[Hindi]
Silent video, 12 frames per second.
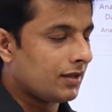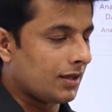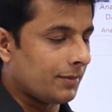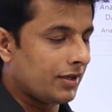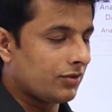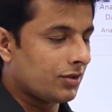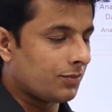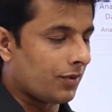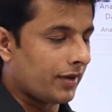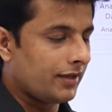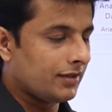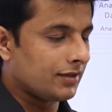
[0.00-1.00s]
कमिंग टू द
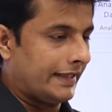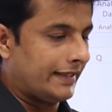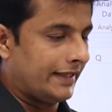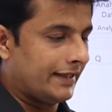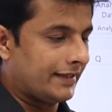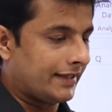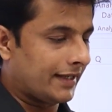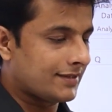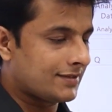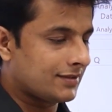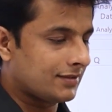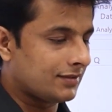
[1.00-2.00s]
पॉइंट इन दी
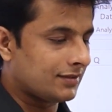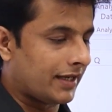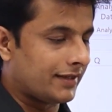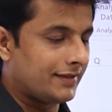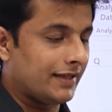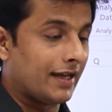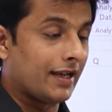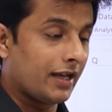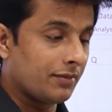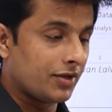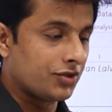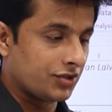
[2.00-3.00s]
टेक्स्ट दैट इज द
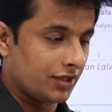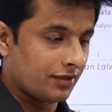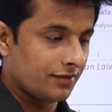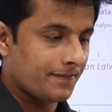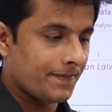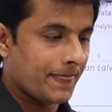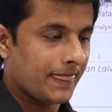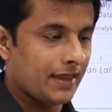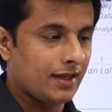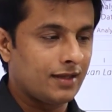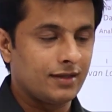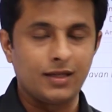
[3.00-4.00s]
अलाइनमेंट शीट
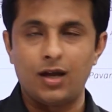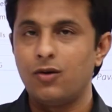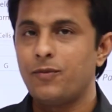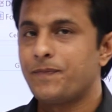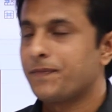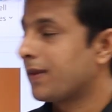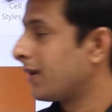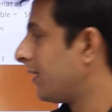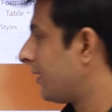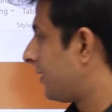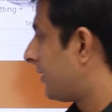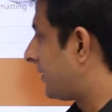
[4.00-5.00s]
नाउ
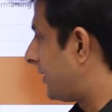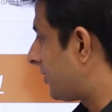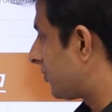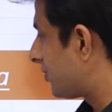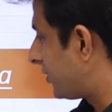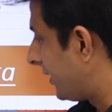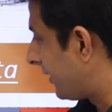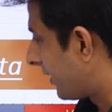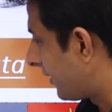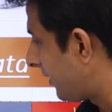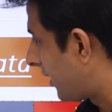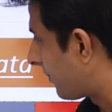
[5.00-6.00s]
ये जो शीट
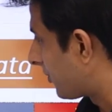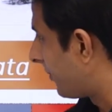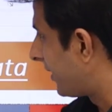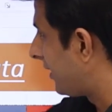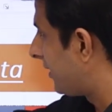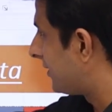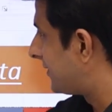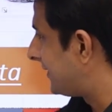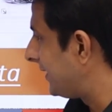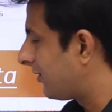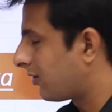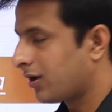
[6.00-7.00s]
है आपको मैंने
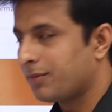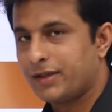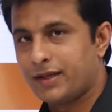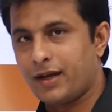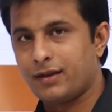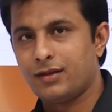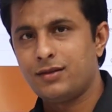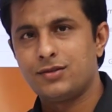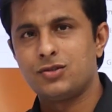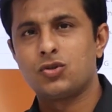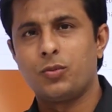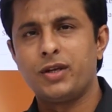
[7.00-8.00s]
सी कॉलम दिखाया था
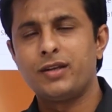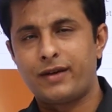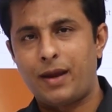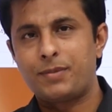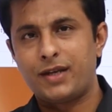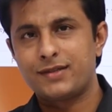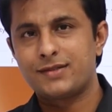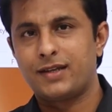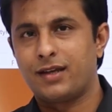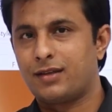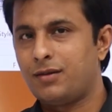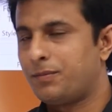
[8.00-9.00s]
जिसको मैंने रैप टेक्स्ट
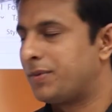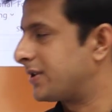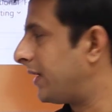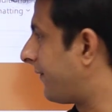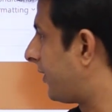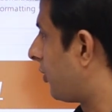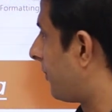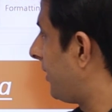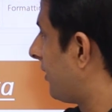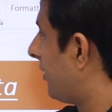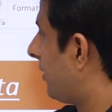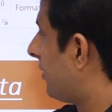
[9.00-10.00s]
किया था पिछले वीडियो
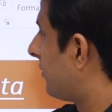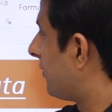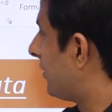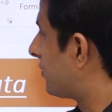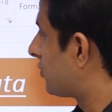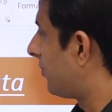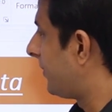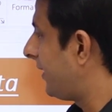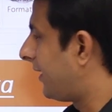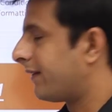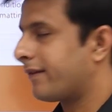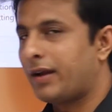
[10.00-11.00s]
में तो इसको
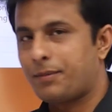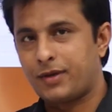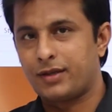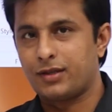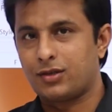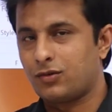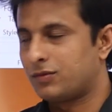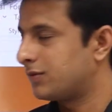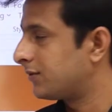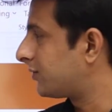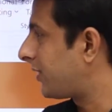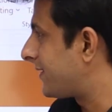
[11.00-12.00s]
मैं अनरैप कर देता हूँ
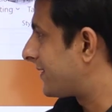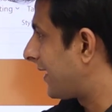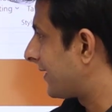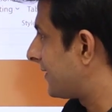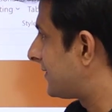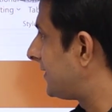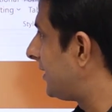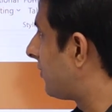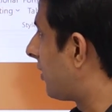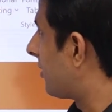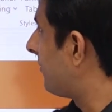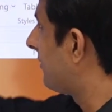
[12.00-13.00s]
सो आई सेलेक्ट द सी
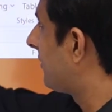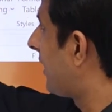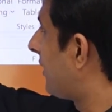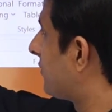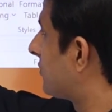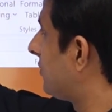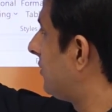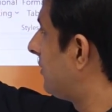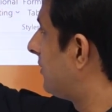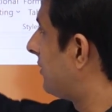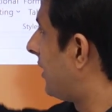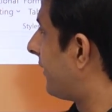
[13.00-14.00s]
कॉलम एंड उसको
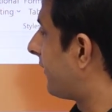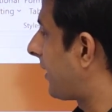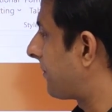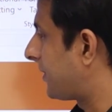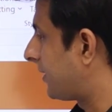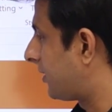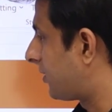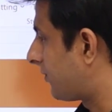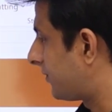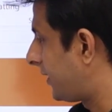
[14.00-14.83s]
अनरैप कर देता हूं